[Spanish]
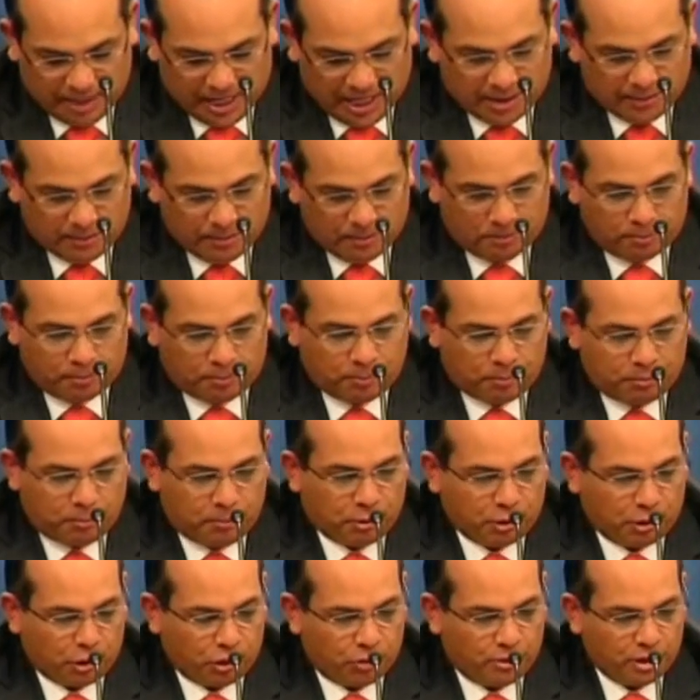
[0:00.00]
hay
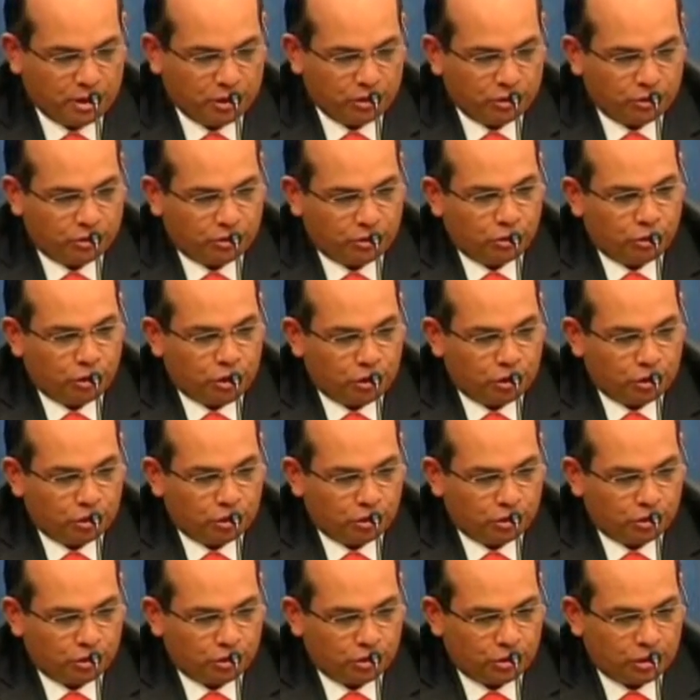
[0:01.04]
por lo menos
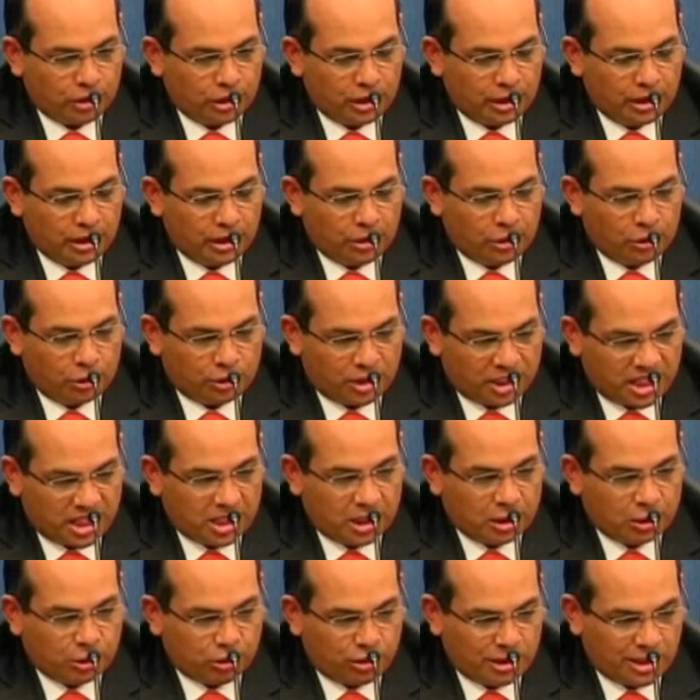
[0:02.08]
dos eh, o
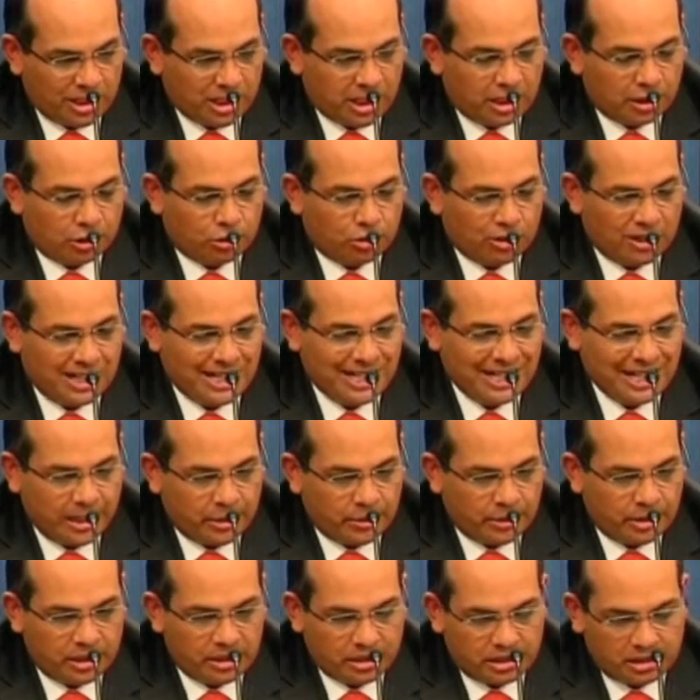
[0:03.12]
tres sectores que son
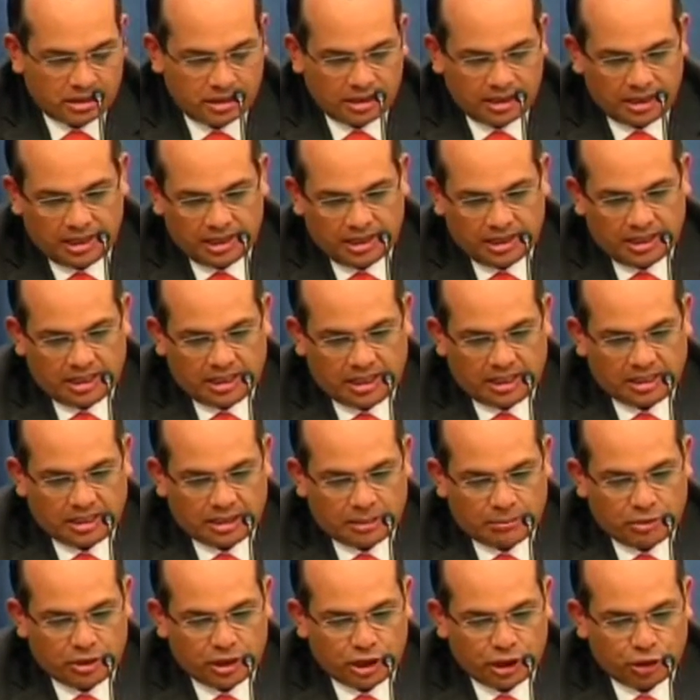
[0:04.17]
claves, que le
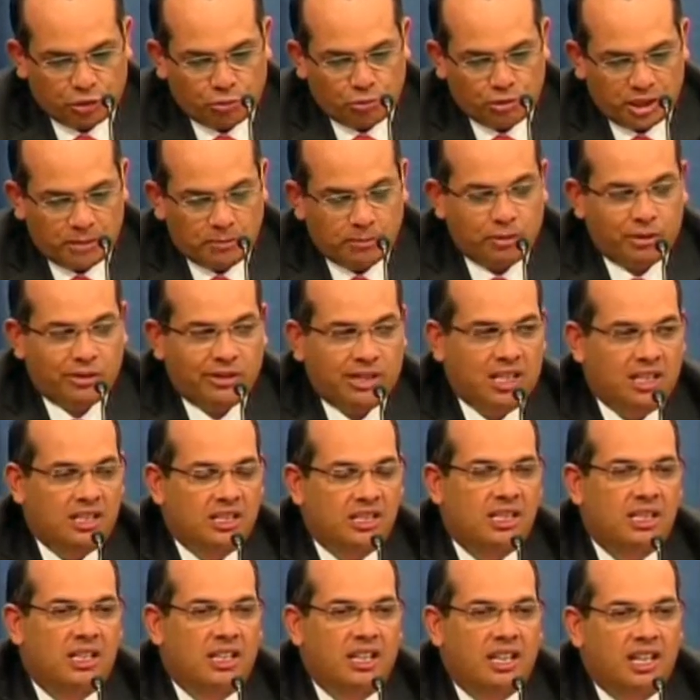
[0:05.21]
estamos dando mucha
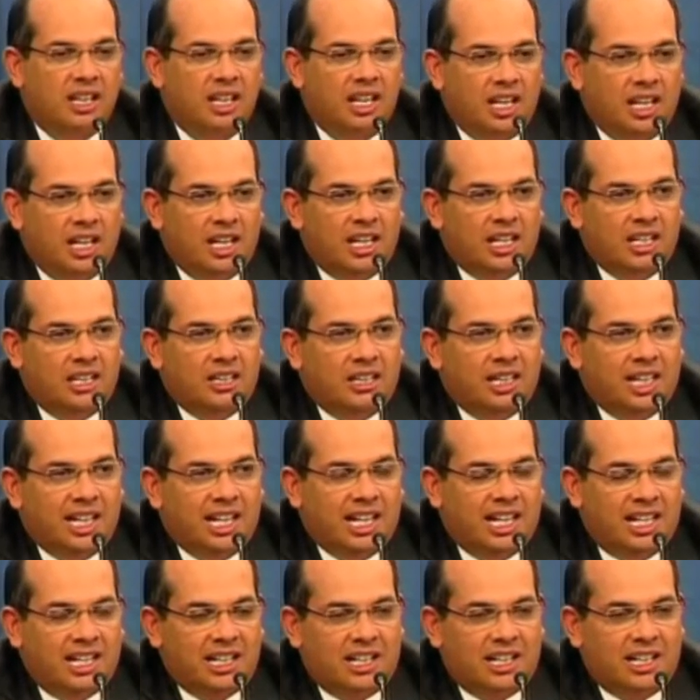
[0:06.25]
importancia
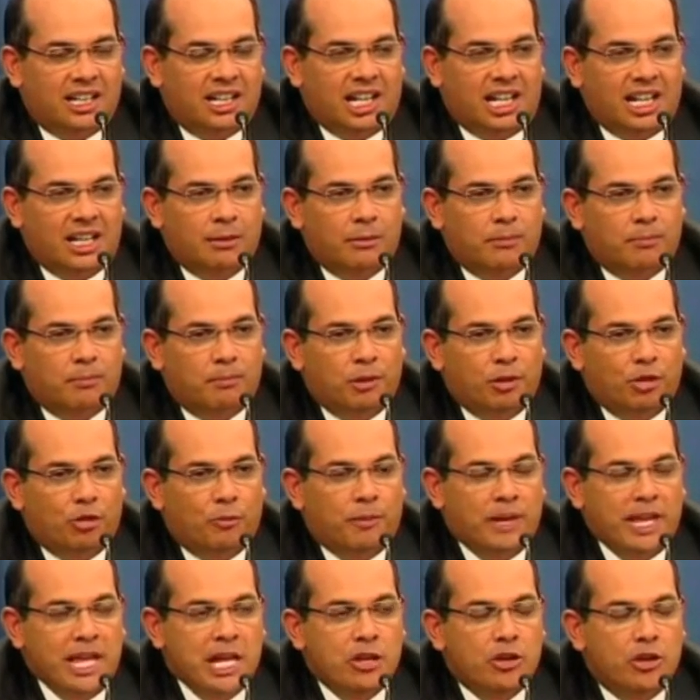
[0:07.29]
de cara a
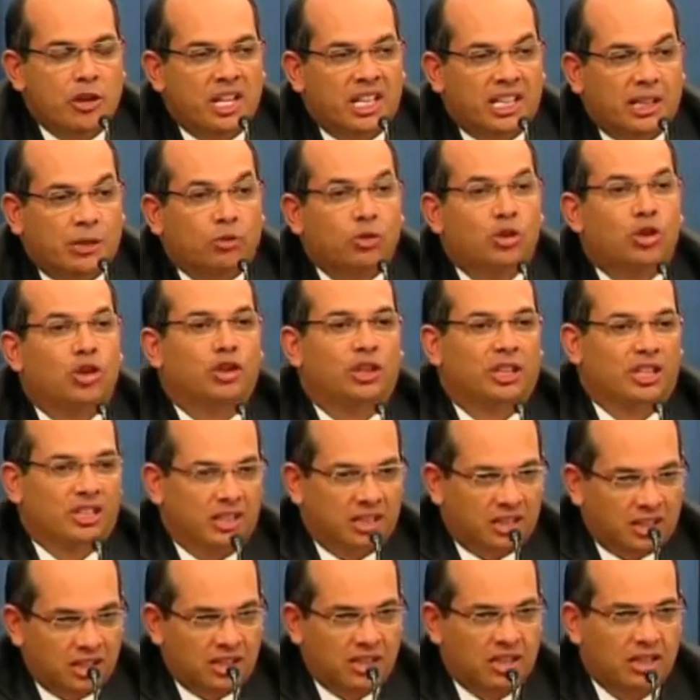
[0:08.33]
los pedidos de
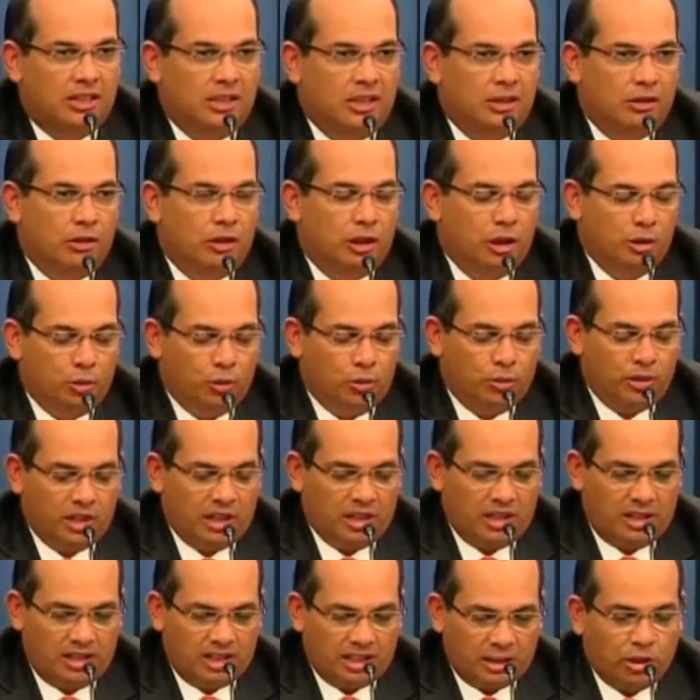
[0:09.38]
reuniones, de
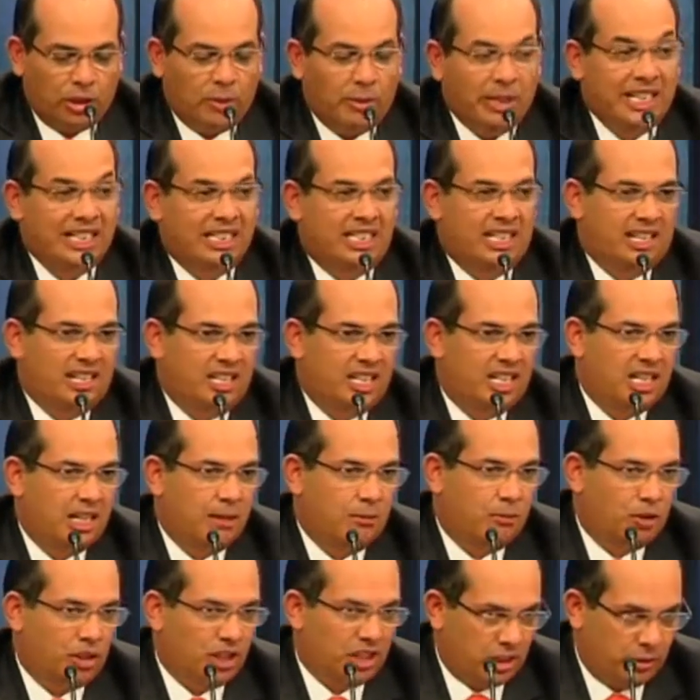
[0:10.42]
solicitudes de reuniones bilaterales
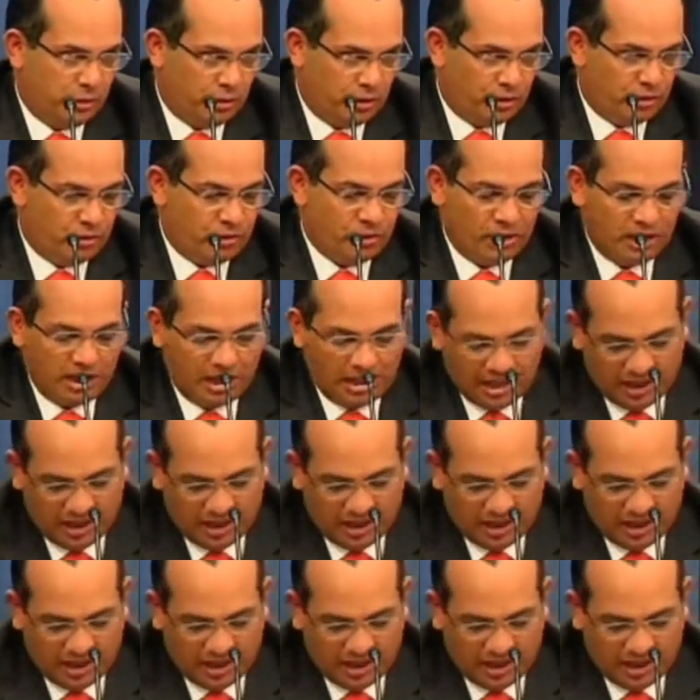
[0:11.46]
que hemos recibido.